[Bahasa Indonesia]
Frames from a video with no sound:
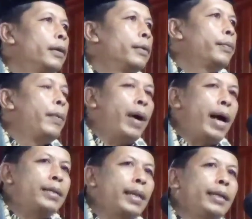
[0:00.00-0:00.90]

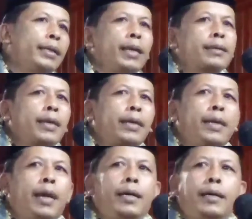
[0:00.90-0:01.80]
Pembahasan tentang
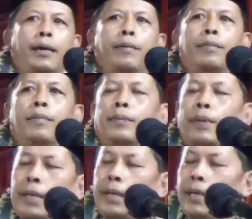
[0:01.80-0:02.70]
sakinah dan
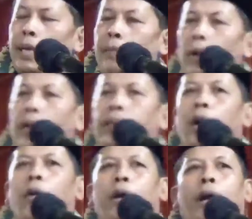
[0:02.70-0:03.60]
sakinah
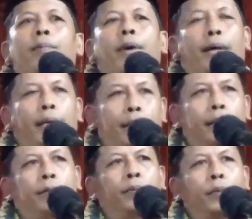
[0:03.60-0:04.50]
mawaddah warahmah
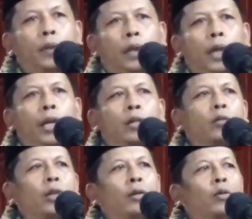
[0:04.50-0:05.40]
ini ini
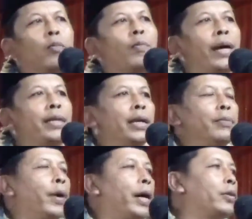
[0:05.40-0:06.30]
sudah cukup banyak
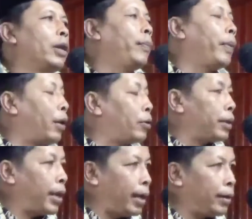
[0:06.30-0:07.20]
dibahas oleh para
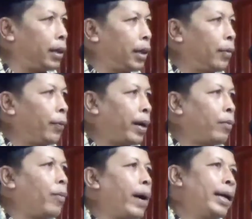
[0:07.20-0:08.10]
ustadz, para
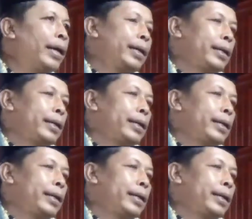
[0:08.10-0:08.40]
mubaligh.